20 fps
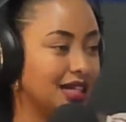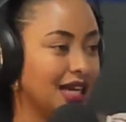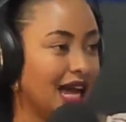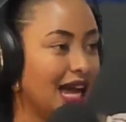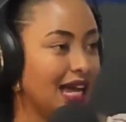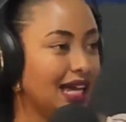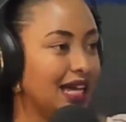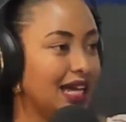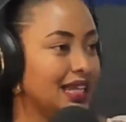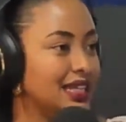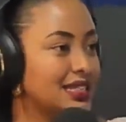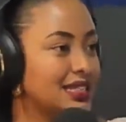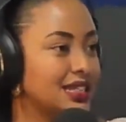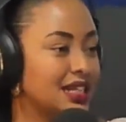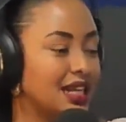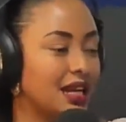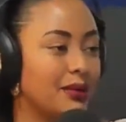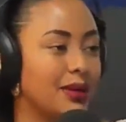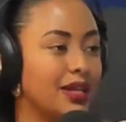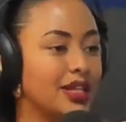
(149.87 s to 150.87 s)
hay que decir
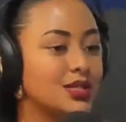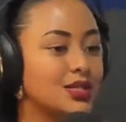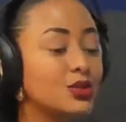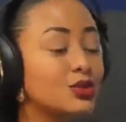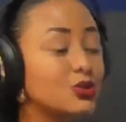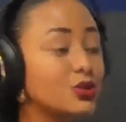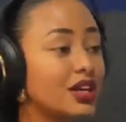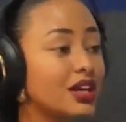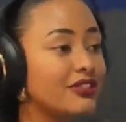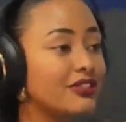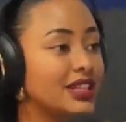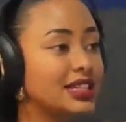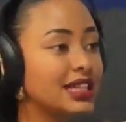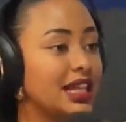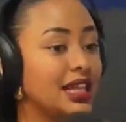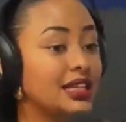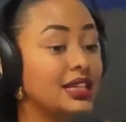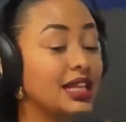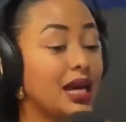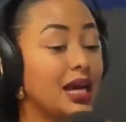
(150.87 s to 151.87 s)
la verdad, eso es una falta
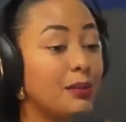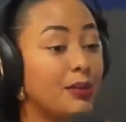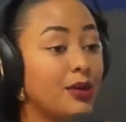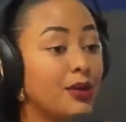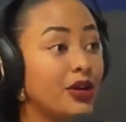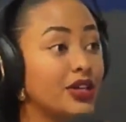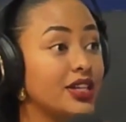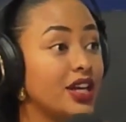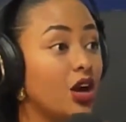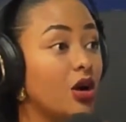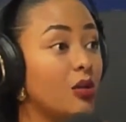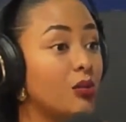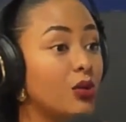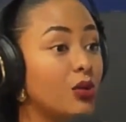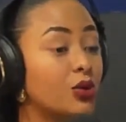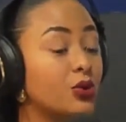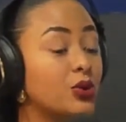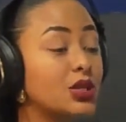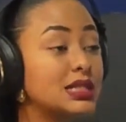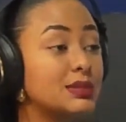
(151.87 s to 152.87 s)
de ética, pero ella como
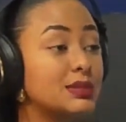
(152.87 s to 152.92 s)
no